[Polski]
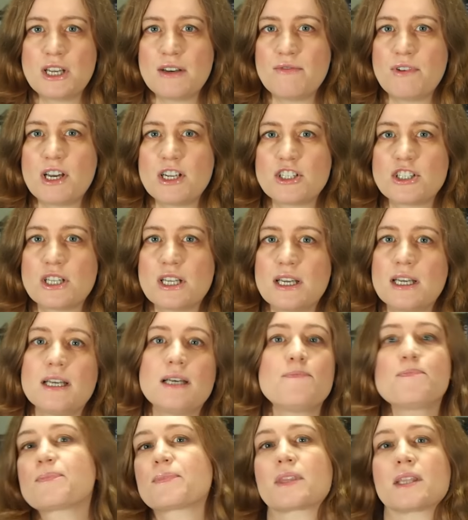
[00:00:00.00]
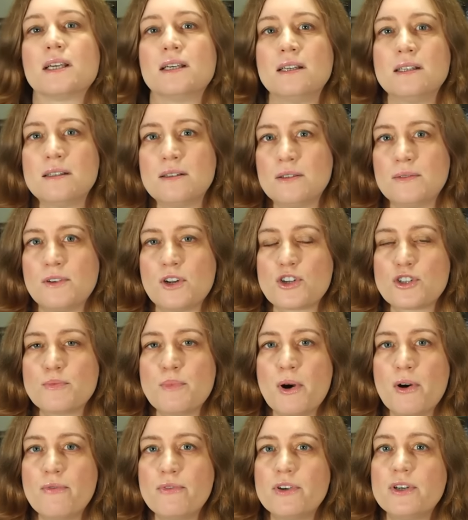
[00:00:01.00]
na ważne mm,
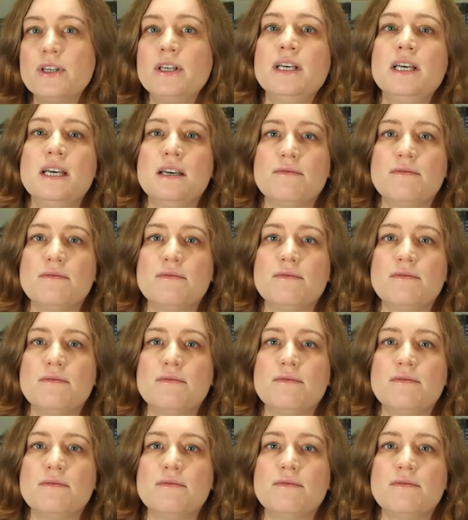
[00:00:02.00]
rozmowy,